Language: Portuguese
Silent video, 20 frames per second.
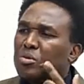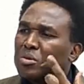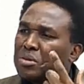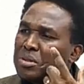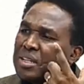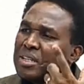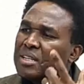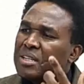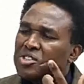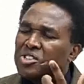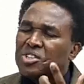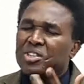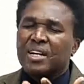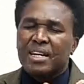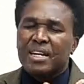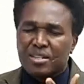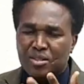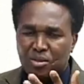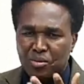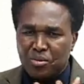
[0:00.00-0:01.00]
de
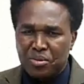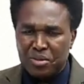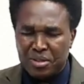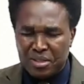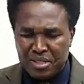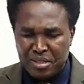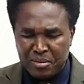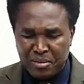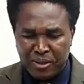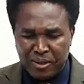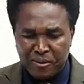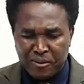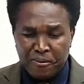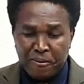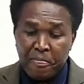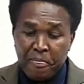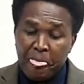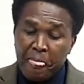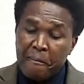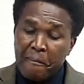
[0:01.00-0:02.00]
chegar-se ao conhecimento.
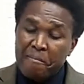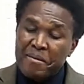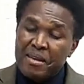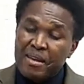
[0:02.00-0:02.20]
Okay.